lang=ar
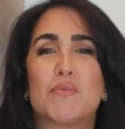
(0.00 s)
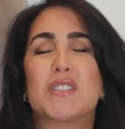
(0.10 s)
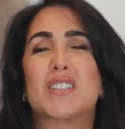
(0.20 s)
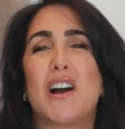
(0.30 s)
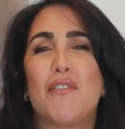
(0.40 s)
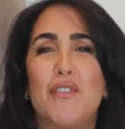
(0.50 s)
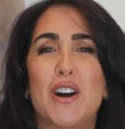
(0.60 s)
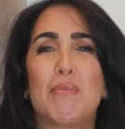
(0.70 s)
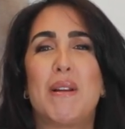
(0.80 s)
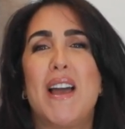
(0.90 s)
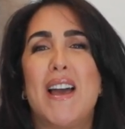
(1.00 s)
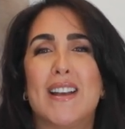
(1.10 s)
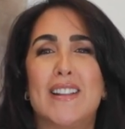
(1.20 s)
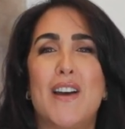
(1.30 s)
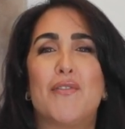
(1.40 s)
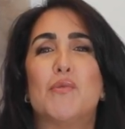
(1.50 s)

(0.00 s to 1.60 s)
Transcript: بالسفر بالاهداف